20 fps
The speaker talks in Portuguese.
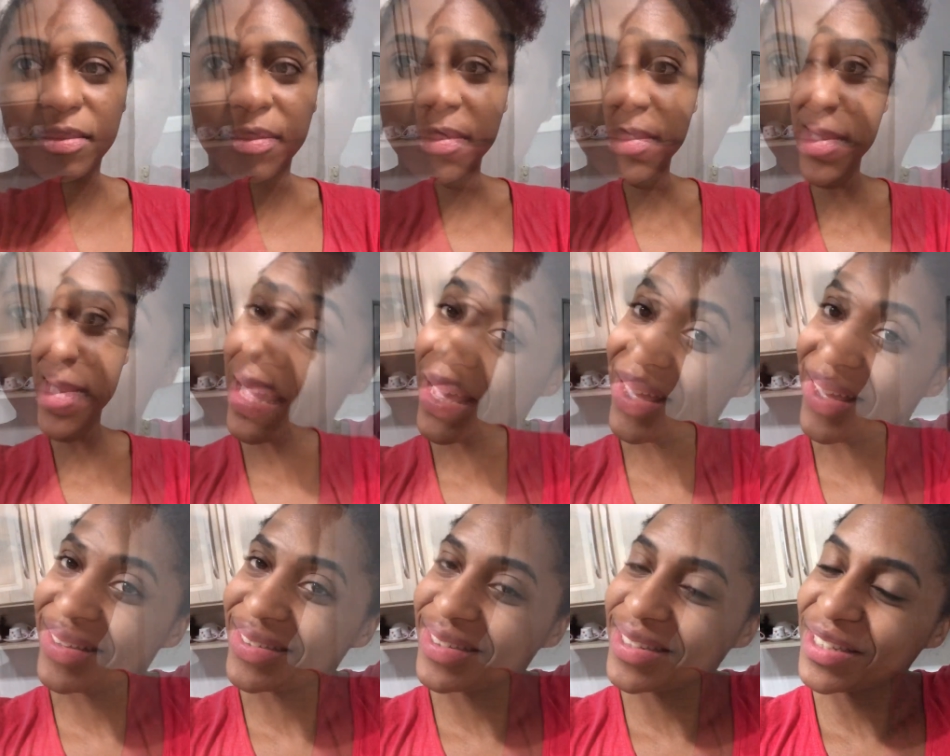Mas
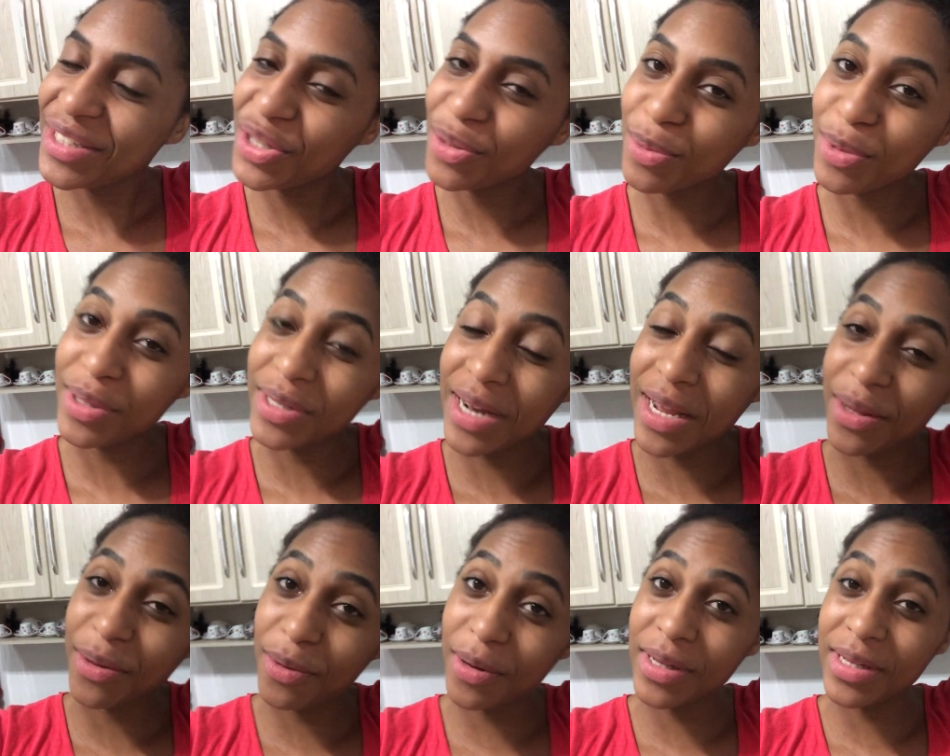antes de mostrar
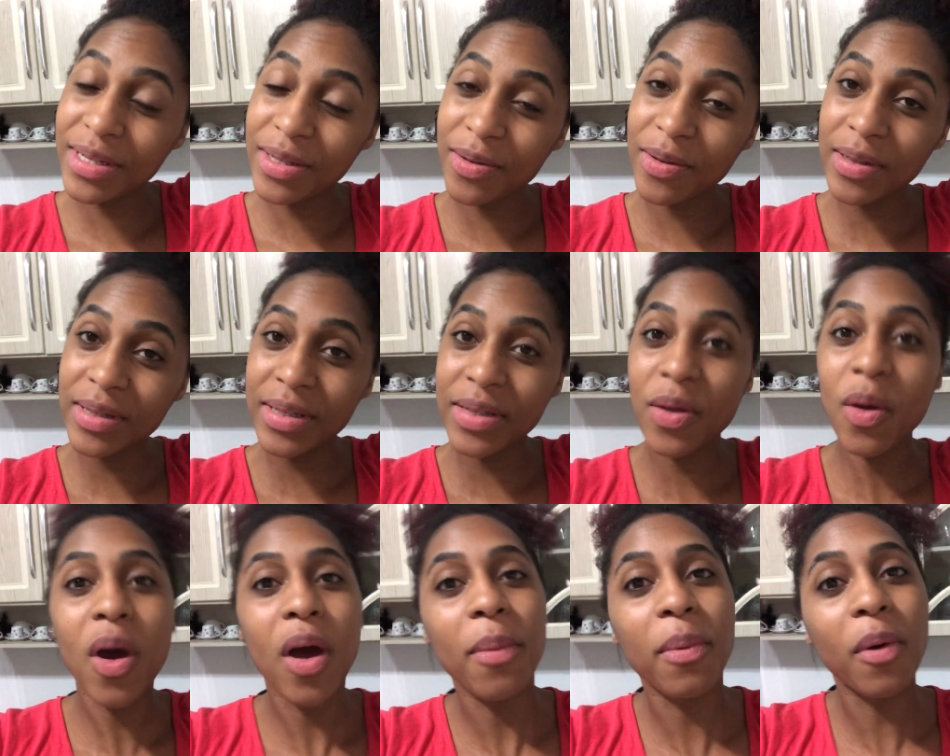todas as coisas que o
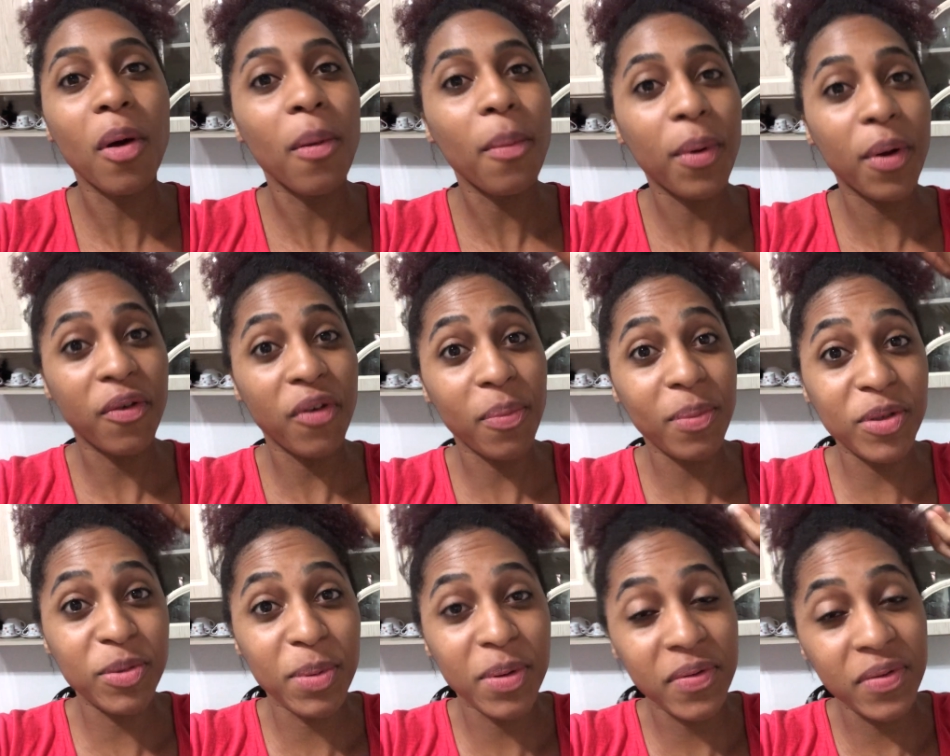Rob comprou, vou
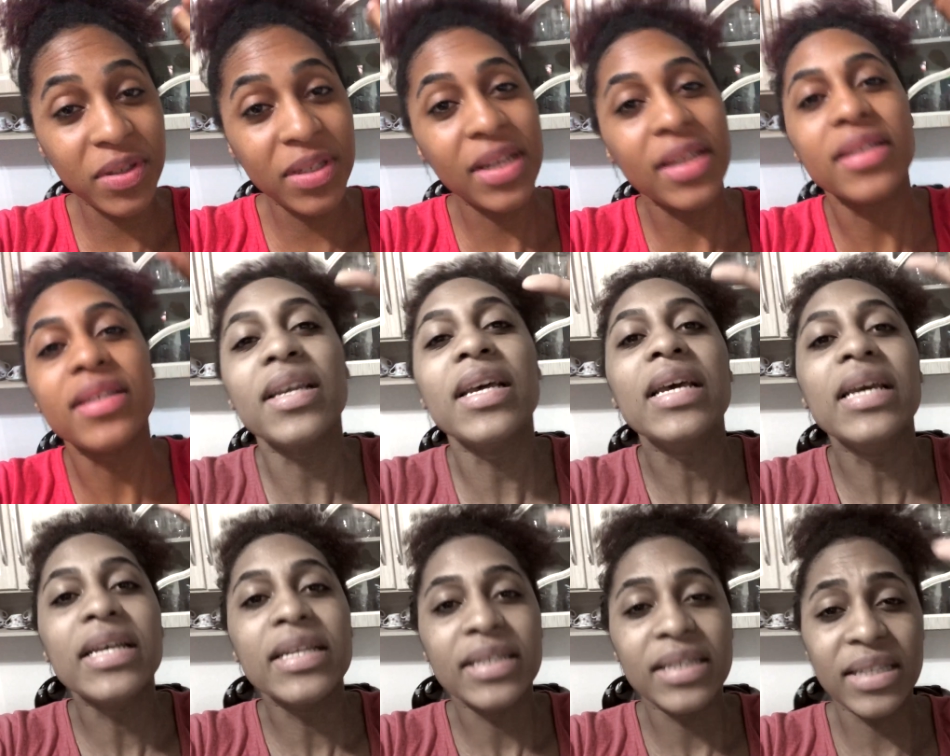pedir pra vocês
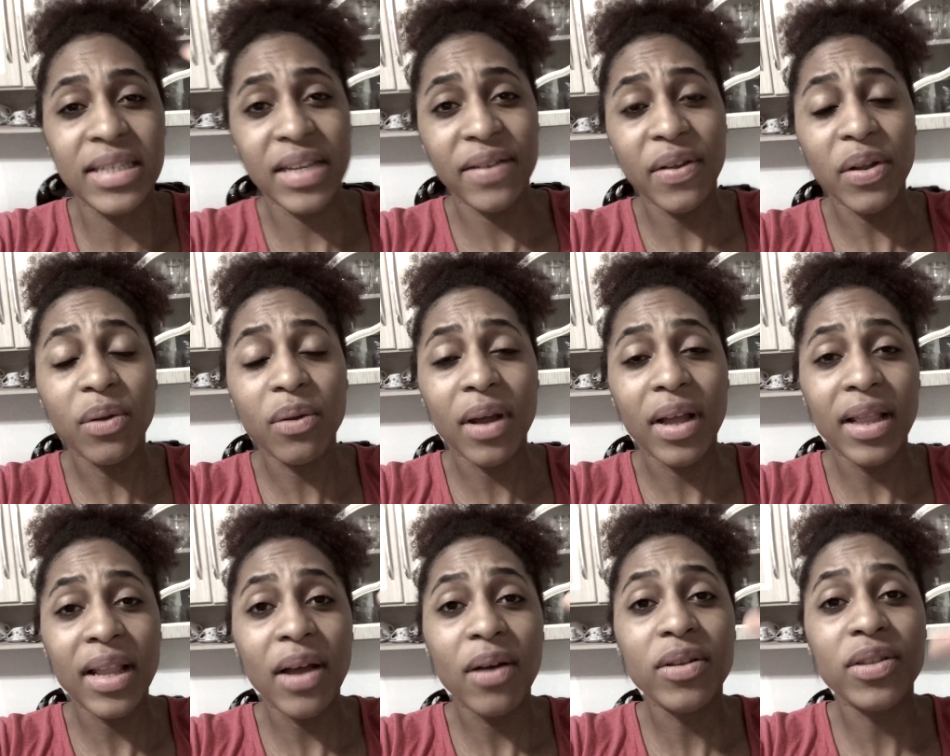se inscrever no
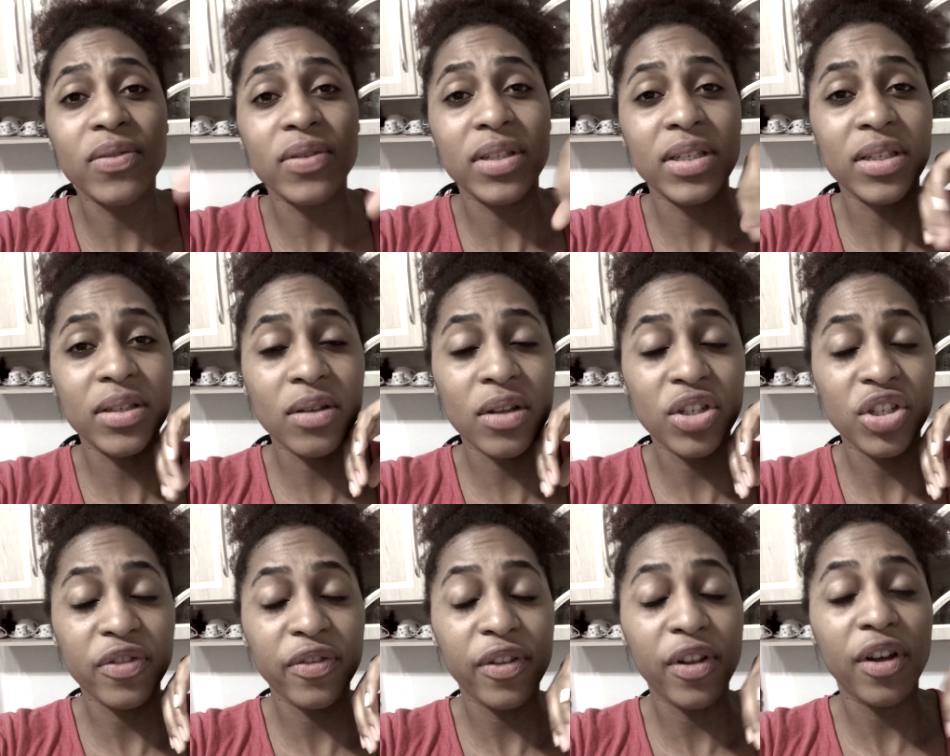canal se vocês
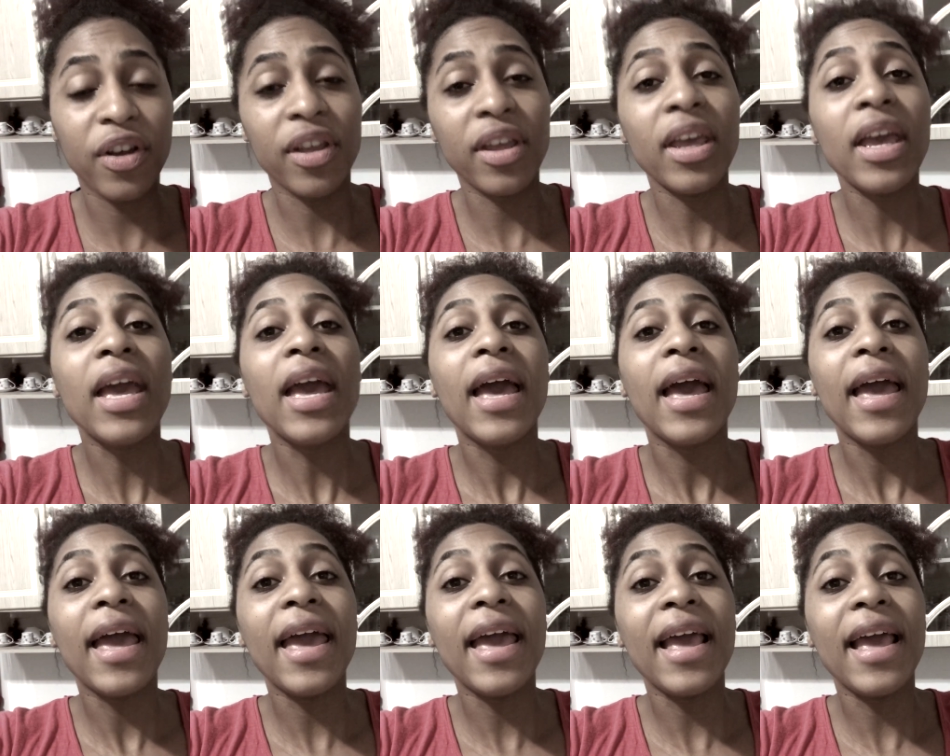gostam de vlog.
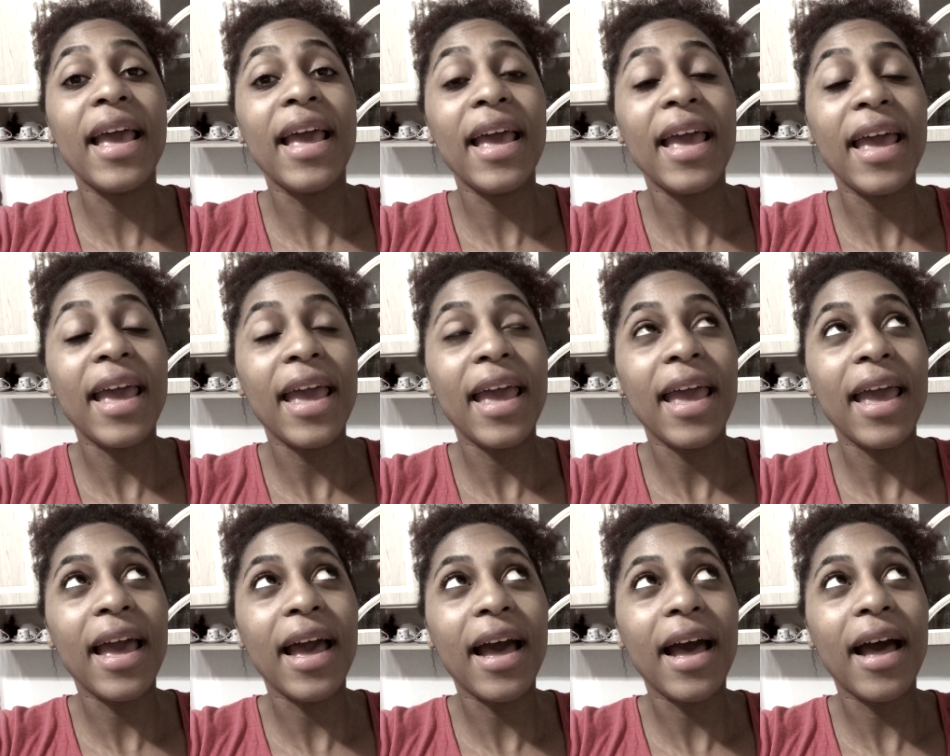
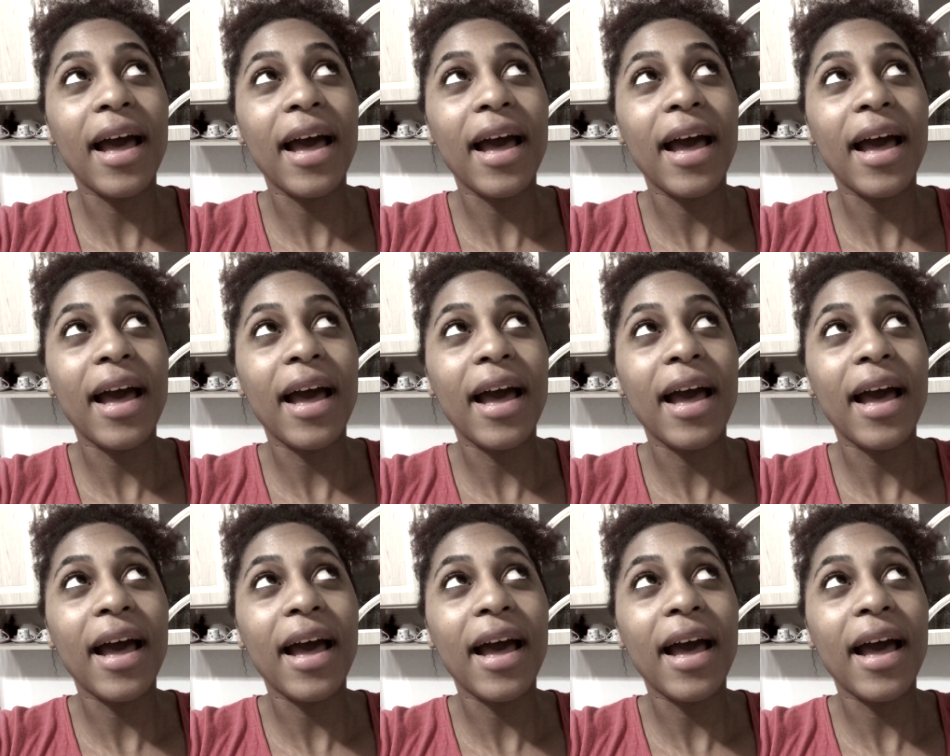É...